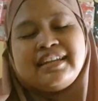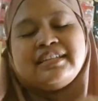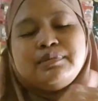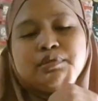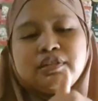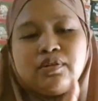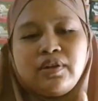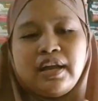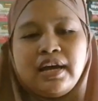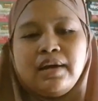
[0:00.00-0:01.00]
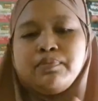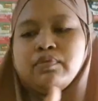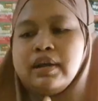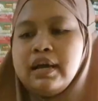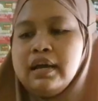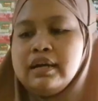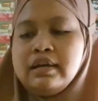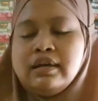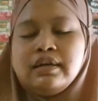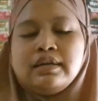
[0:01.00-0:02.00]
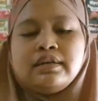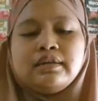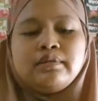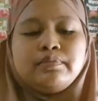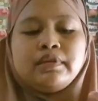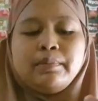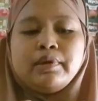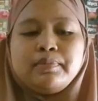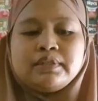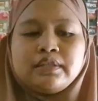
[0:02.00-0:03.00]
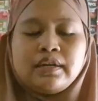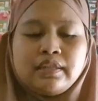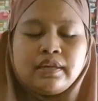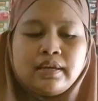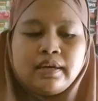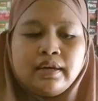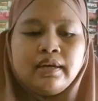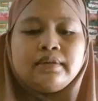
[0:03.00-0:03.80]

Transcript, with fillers: tadi jemput sekolah pulang nyampe rumah setengah tiga